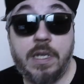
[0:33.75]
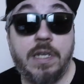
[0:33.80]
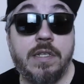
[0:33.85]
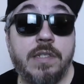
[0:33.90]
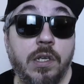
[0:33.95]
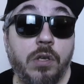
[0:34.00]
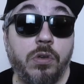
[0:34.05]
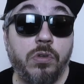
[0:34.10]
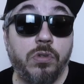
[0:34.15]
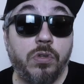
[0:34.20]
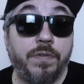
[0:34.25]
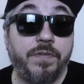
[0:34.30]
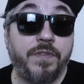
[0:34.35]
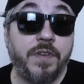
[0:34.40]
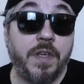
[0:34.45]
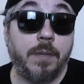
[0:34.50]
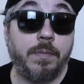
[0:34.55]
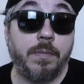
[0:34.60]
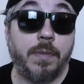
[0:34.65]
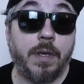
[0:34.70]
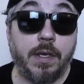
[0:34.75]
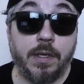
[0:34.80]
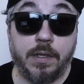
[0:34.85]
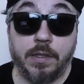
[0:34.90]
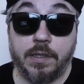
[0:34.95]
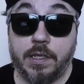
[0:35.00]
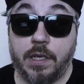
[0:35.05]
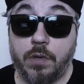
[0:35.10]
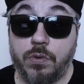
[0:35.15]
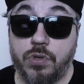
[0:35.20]
Il secondo
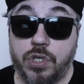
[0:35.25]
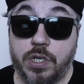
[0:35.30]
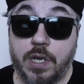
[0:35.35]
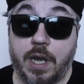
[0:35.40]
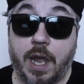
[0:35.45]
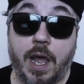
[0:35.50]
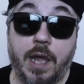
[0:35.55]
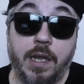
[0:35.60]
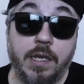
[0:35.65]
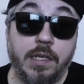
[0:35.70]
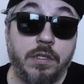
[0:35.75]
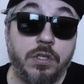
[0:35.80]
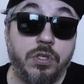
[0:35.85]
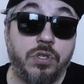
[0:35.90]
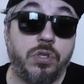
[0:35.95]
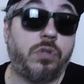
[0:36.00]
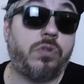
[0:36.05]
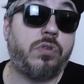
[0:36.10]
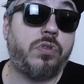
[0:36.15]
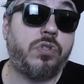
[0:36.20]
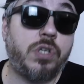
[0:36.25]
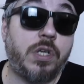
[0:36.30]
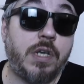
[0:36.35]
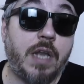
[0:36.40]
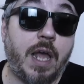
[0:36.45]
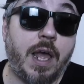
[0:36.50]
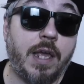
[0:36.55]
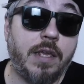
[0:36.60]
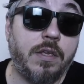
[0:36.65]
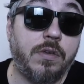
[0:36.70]
film che uscirà il 18
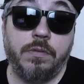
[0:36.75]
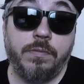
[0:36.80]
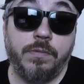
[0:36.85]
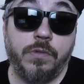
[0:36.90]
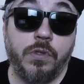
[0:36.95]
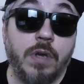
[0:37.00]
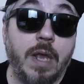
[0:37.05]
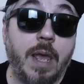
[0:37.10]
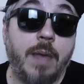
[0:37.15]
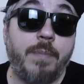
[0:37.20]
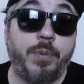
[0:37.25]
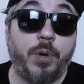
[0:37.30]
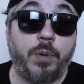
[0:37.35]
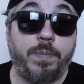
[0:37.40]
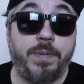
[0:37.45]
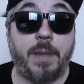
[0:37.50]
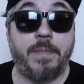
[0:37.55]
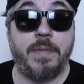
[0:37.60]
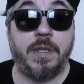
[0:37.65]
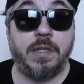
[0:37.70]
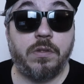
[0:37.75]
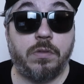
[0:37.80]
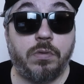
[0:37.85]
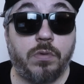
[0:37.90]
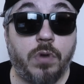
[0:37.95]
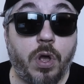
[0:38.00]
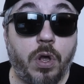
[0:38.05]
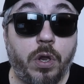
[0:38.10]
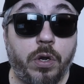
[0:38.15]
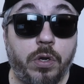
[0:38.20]
gennaio non è propriamente
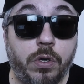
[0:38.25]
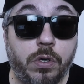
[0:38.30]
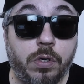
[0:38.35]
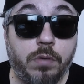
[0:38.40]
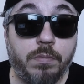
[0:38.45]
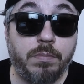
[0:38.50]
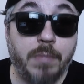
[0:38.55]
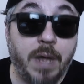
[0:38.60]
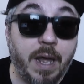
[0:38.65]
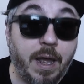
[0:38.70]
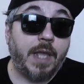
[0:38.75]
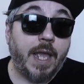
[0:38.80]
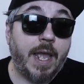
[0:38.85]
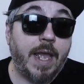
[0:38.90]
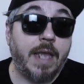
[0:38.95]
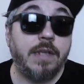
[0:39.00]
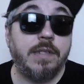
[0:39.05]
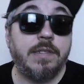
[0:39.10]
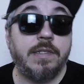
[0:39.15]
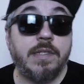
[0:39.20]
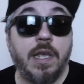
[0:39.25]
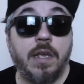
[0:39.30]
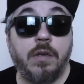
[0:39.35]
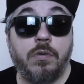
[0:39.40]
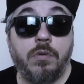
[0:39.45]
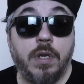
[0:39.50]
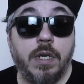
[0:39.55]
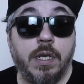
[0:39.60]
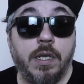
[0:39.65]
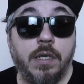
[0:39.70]
un horror, ma è il
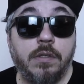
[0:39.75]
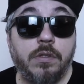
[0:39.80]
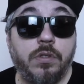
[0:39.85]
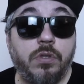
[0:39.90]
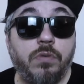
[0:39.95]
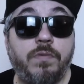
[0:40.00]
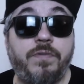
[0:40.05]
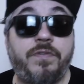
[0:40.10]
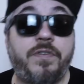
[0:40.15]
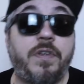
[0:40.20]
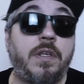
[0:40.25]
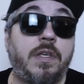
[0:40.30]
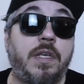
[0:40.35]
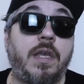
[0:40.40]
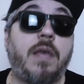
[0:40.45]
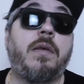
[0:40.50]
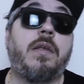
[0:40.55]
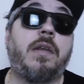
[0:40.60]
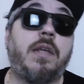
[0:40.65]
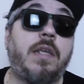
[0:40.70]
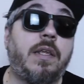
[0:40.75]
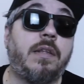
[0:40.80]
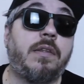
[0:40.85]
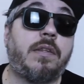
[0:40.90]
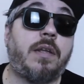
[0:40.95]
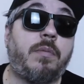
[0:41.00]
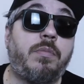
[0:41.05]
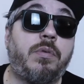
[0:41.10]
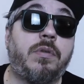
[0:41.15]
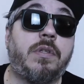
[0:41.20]
sequel di un film che
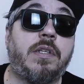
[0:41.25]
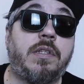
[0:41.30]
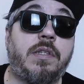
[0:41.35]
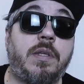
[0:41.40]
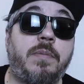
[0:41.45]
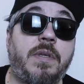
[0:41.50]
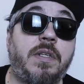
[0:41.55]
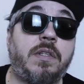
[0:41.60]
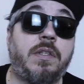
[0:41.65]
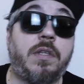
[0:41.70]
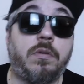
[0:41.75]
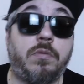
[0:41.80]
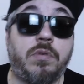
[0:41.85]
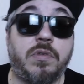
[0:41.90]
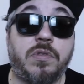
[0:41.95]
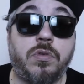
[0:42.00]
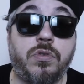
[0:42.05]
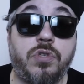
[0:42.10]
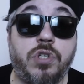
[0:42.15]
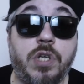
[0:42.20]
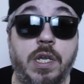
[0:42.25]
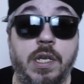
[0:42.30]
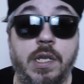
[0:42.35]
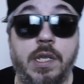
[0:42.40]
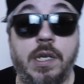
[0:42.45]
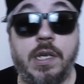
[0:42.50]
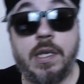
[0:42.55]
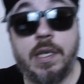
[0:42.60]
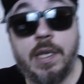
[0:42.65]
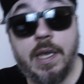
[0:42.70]
rientra abbondantemente in questo
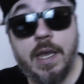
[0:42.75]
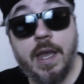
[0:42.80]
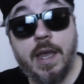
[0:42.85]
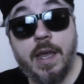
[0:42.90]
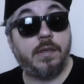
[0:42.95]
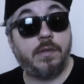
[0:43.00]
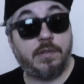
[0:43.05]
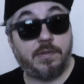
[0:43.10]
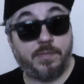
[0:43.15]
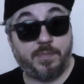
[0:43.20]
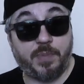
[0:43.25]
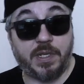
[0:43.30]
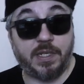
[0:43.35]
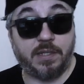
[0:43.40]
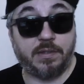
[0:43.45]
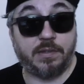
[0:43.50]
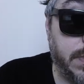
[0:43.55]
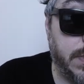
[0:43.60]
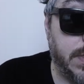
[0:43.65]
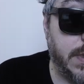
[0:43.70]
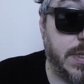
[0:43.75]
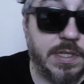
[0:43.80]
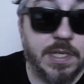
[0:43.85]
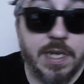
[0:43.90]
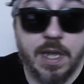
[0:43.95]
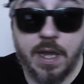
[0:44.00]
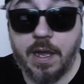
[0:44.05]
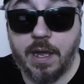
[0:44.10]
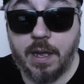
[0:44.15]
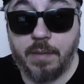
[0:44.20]
genere, che è Split.
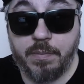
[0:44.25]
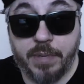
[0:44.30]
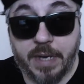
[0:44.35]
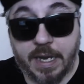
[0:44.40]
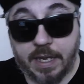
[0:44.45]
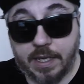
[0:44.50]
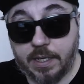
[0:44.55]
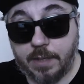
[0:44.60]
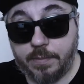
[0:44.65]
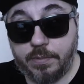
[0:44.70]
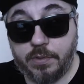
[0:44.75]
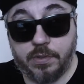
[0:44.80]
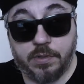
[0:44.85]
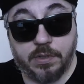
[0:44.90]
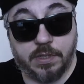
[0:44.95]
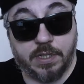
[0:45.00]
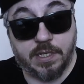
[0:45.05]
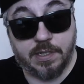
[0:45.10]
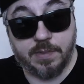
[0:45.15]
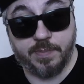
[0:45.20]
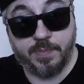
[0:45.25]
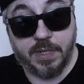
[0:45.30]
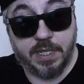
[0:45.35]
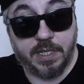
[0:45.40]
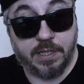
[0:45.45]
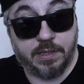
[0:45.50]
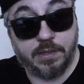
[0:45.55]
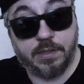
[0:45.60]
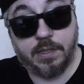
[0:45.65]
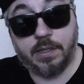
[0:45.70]
Sia Unbreakable che
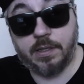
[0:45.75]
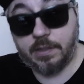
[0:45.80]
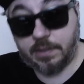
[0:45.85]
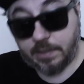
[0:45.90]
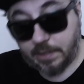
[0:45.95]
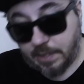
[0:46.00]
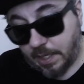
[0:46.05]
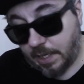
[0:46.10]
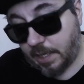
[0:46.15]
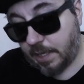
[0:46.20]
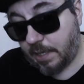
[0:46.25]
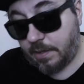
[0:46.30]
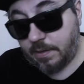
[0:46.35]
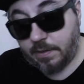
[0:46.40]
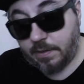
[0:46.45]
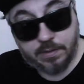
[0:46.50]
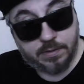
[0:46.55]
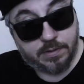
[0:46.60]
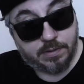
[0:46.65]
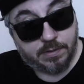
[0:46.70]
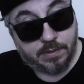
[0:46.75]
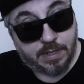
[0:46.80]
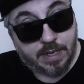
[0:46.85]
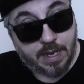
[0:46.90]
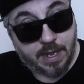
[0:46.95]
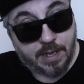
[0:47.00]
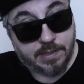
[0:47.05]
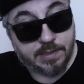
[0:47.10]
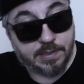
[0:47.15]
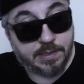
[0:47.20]
Split che
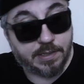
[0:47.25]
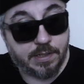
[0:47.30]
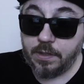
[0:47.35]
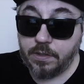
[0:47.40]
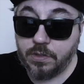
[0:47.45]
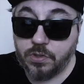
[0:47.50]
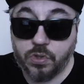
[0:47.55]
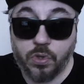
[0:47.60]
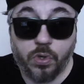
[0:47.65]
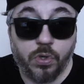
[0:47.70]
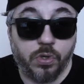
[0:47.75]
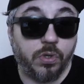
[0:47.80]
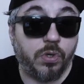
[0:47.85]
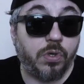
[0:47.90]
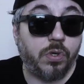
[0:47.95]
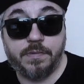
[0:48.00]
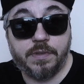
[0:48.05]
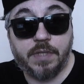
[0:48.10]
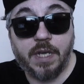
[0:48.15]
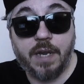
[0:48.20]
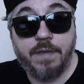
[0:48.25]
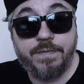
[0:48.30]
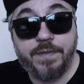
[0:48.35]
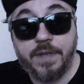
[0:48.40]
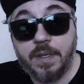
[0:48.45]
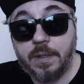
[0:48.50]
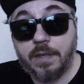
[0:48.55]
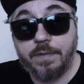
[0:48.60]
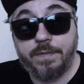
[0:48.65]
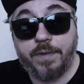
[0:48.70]
Glass sono tre
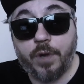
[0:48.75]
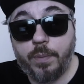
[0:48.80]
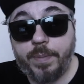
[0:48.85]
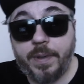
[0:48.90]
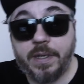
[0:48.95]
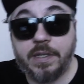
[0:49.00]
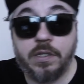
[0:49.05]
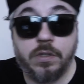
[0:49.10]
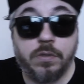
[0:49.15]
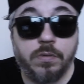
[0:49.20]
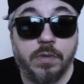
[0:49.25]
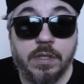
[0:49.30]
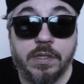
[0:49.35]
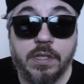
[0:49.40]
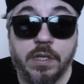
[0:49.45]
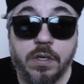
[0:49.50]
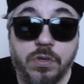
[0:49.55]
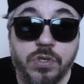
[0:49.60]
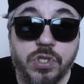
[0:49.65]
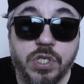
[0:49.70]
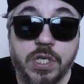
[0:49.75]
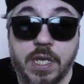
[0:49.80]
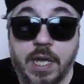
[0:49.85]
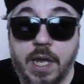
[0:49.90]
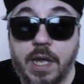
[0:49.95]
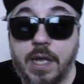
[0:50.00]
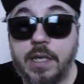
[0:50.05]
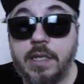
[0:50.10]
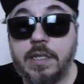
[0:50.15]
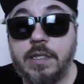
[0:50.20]
film che fanno parte di una
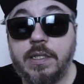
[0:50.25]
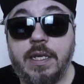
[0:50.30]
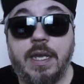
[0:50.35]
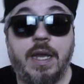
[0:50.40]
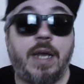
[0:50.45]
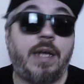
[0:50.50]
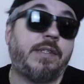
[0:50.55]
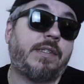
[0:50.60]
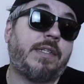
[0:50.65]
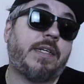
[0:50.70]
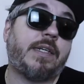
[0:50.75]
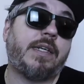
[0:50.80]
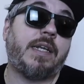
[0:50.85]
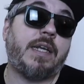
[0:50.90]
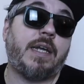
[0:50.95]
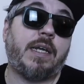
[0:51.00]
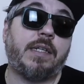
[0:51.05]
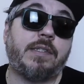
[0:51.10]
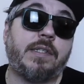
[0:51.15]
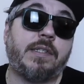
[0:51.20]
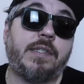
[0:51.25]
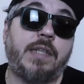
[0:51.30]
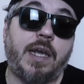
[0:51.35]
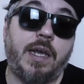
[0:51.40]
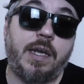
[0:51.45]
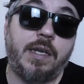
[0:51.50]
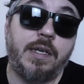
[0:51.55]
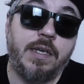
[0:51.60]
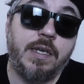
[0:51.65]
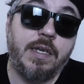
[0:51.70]
trilogia ideata, creata
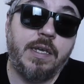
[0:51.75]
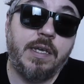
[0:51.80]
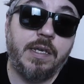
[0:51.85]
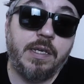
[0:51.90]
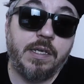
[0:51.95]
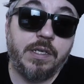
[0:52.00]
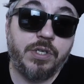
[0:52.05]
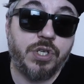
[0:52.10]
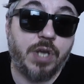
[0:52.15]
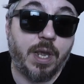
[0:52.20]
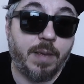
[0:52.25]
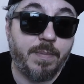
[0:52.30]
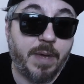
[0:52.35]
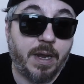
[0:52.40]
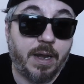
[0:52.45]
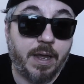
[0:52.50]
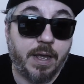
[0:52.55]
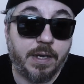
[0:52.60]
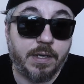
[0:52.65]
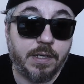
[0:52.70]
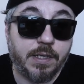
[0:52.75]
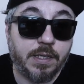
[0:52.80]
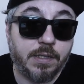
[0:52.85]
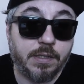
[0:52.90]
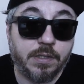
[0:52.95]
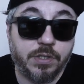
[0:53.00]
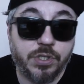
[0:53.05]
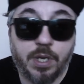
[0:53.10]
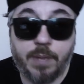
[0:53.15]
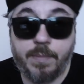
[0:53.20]
da
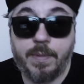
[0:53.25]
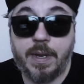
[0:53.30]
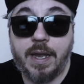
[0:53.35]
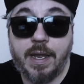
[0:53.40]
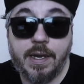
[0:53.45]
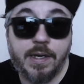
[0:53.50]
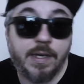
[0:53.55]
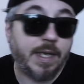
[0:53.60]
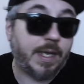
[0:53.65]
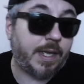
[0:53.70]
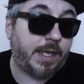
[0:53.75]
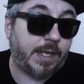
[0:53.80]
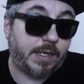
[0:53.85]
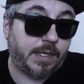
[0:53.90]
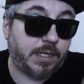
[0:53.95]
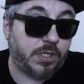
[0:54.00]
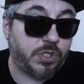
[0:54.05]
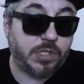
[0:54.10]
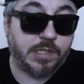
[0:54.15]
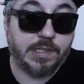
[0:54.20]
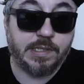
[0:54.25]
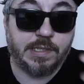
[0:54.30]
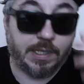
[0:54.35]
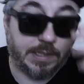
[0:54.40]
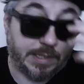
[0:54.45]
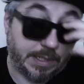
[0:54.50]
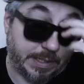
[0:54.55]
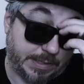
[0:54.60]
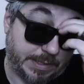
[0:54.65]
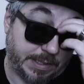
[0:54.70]
Shyamalan. Shyamalan è il regista
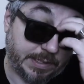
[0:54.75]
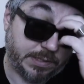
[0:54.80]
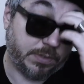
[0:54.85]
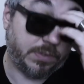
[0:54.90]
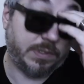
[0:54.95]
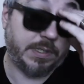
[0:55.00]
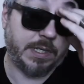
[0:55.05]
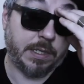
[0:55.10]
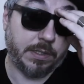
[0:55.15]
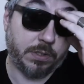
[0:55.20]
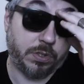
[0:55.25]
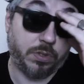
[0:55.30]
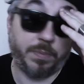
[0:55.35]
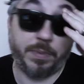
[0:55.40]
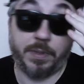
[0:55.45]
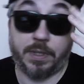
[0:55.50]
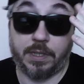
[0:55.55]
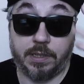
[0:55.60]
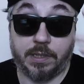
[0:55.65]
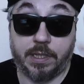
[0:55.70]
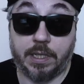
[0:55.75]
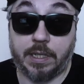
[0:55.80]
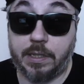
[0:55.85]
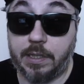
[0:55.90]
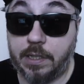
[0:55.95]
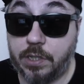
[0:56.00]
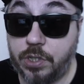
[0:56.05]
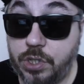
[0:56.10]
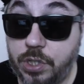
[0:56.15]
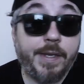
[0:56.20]
del sesto senso, per
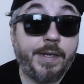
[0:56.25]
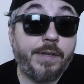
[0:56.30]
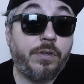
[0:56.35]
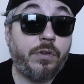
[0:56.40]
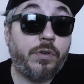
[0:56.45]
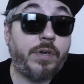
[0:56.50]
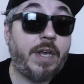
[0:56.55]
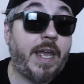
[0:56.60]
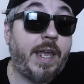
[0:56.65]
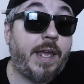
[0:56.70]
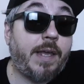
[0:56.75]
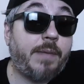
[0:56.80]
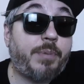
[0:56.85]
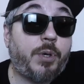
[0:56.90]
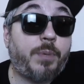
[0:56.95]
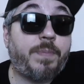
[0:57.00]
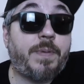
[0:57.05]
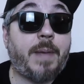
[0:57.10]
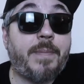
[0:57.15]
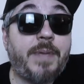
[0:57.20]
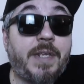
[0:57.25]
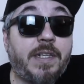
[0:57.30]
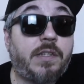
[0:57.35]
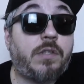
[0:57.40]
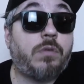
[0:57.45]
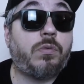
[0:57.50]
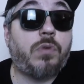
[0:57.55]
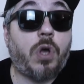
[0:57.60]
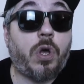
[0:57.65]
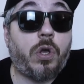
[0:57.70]
intenderci. Non è
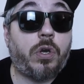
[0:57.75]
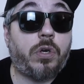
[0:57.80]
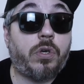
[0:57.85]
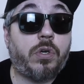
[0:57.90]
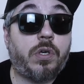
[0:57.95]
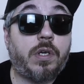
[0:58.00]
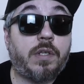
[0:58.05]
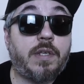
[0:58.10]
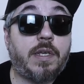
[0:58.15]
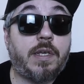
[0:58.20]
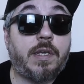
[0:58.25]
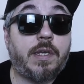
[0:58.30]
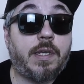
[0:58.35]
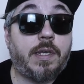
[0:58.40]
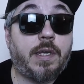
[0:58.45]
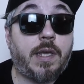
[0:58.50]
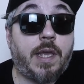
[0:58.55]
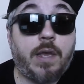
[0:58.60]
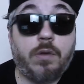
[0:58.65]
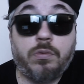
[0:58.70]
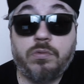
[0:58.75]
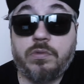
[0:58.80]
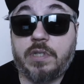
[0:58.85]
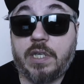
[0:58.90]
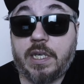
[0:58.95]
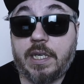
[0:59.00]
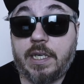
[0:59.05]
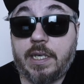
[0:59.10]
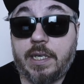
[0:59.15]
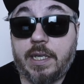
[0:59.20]
propriamente un horror, eh, è un
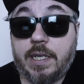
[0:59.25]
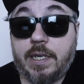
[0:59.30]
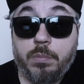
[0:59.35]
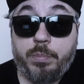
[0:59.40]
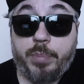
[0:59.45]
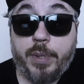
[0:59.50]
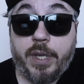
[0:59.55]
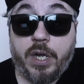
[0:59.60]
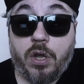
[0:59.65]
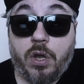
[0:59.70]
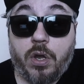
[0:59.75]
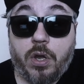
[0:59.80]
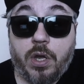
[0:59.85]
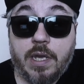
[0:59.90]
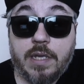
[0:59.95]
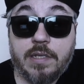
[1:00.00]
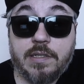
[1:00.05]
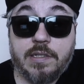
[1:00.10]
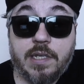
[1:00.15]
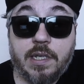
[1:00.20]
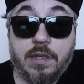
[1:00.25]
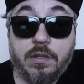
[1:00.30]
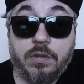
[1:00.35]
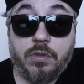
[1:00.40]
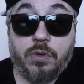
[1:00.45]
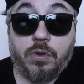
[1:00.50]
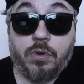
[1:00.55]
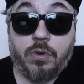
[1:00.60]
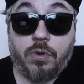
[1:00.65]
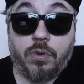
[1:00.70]
thriller, però
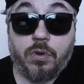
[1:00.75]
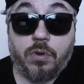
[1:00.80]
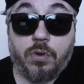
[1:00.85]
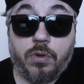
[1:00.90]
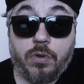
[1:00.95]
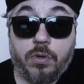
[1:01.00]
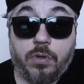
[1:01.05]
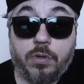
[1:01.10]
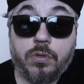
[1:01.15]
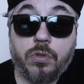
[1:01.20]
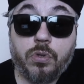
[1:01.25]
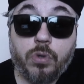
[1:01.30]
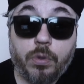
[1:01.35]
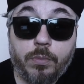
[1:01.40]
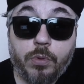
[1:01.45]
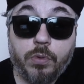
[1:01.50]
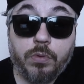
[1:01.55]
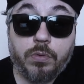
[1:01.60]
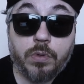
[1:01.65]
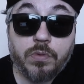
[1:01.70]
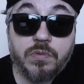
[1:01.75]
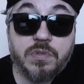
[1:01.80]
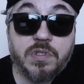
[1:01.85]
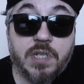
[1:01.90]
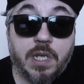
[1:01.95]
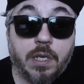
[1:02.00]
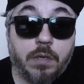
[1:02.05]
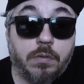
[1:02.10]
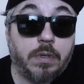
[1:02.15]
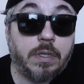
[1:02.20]
essendo comunque un
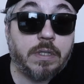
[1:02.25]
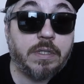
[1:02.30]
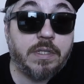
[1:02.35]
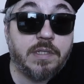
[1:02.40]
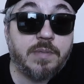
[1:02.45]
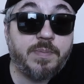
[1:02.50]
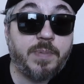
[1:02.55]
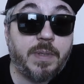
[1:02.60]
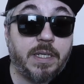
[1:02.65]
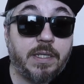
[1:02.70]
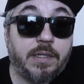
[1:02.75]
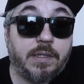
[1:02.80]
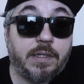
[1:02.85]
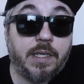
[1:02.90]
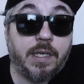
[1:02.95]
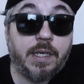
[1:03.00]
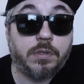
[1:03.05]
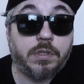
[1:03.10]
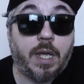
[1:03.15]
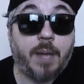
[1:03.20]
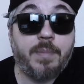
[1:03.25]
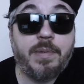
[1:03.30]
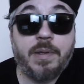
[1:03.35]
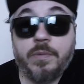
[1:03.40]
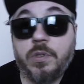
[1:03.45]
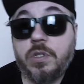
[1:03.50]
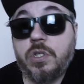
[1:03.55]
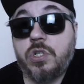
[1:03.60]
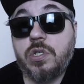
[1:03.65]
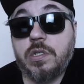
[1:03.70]
sequel di Split,
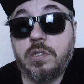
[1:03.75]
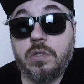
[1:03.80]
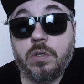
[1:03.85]
abbiamo deciso